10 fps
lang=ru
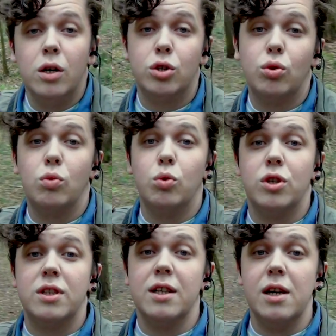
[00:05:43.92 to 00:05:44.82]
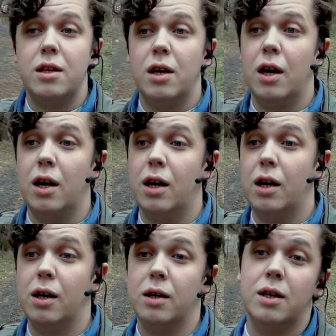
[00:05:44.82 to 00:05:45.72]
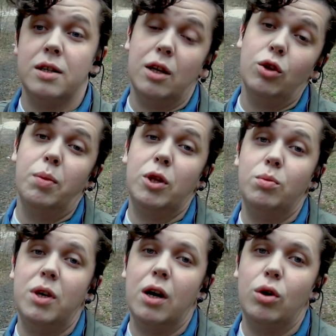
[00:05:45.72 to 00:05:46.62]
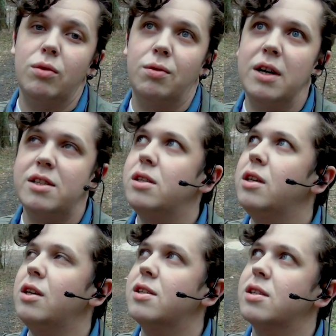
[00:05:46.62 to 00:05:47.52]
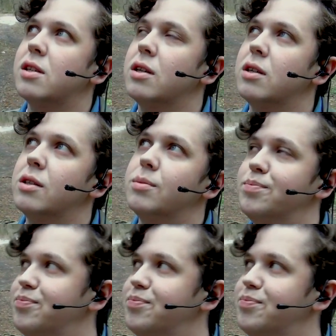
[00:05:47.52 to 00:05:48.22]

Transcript: Что тут можно сказать? А, зато потом никакой возни с э,